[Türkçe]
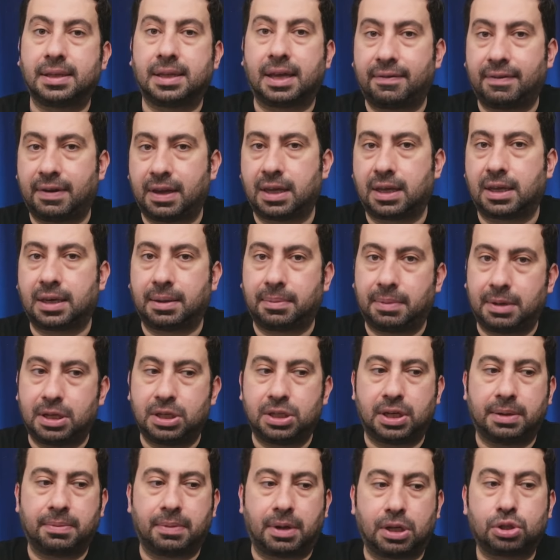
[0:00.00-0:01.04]
devreye
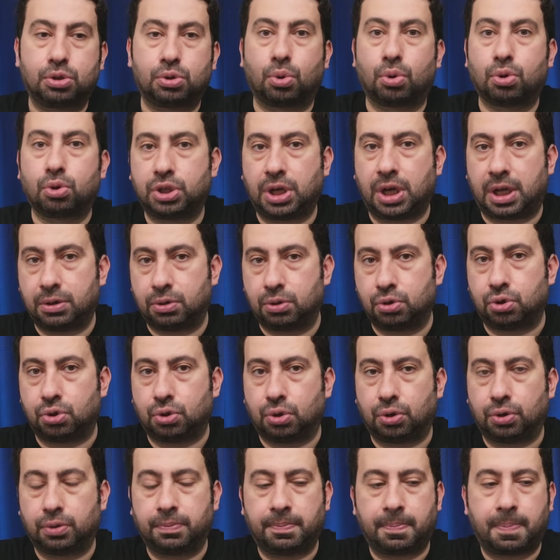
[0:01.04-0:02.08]
gidebileceği maçlar olacağını
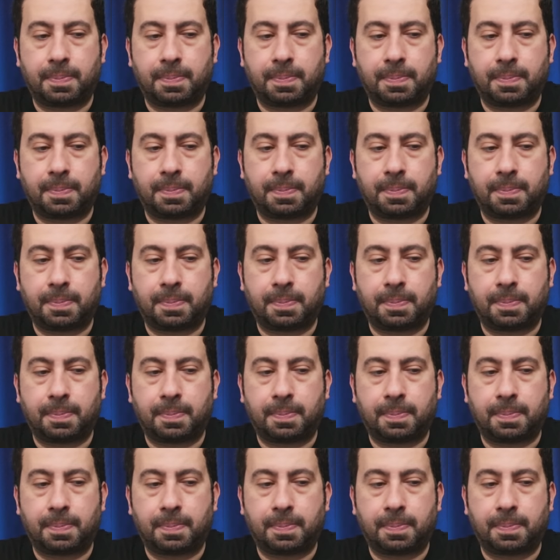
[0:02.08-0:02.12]
düşünüyorum.